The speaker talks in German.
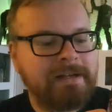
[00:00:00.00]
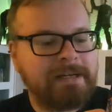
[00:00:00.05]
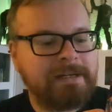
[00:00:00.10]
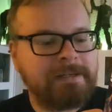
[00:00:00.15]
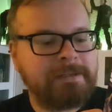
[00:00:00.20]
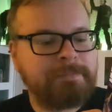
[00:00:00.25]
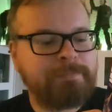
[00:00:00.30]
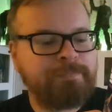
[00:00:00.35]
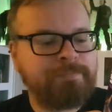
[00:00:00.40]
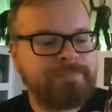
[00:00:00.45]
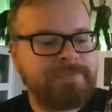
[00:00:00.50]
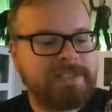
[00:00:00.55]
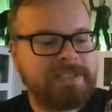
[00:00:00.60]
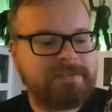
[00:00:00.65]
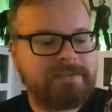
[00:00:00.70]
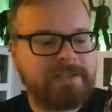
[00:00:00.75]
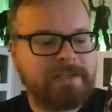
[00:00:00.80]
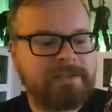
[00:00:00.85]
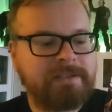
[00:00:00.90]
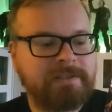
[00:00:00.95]
ähm,
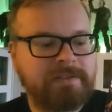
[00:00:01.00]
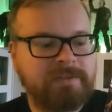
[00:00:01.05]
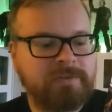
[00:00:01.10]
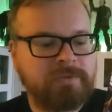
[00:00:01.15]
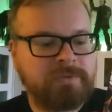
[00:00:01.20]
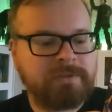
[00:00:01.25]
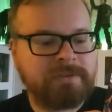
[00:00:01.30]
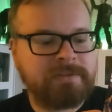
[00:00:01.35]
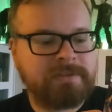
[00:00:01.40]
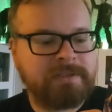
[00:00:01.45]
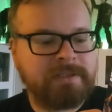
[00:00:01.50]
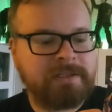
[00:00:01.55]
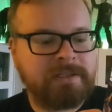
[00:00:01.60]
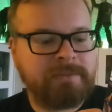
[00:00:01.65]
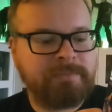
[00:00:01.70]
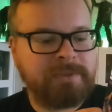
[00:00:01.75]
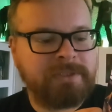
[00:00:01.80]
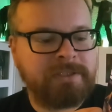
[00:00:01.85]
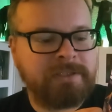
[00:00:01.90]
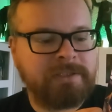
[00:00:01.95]
diese Edition ist hier
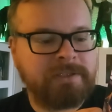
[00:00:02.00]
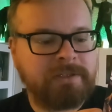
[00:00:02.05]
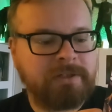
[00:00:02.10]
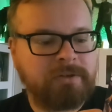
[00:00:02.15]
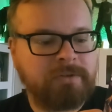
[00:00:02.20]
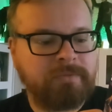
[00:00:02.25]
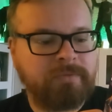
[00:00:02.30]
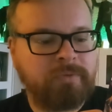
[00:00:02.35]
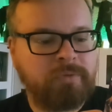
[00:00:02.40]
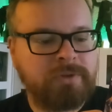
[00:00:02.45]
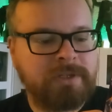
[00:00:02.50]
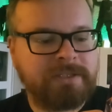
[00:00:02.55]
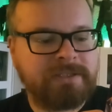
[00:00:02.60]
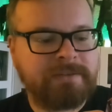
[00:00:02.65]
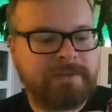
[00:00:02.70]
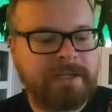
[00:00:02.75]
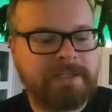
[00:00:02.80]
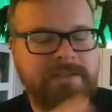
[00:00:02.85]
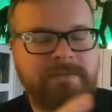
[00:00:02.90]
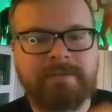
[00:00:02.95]
limitiert auf
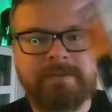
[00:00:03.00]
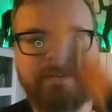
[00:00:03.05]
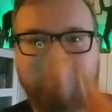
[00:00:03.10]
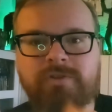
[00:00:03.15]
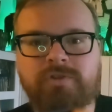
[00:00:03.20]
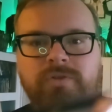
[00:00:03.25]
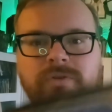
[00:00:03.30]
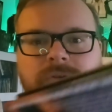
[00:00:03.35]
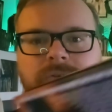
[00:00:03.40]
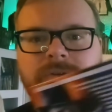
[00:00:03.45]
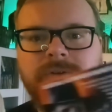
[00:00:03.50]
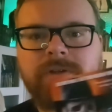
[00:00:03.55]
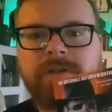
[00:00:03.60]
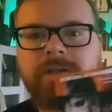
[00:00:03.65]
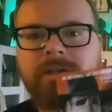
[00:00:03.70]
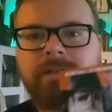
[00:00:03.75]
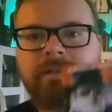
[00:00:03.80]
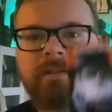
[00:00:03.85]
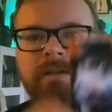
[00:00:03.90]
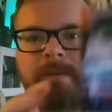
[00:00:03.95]
122 Stück.
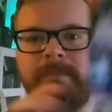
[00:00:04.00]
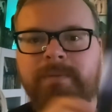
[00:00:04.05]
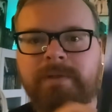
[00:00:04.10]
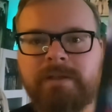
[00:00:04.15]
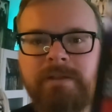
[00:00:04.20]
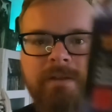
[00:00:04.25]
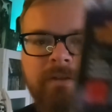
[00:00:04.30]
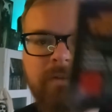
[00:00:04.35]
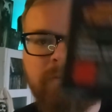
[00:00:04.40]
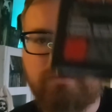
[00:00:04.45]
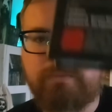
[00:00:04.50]
Ich habe hier die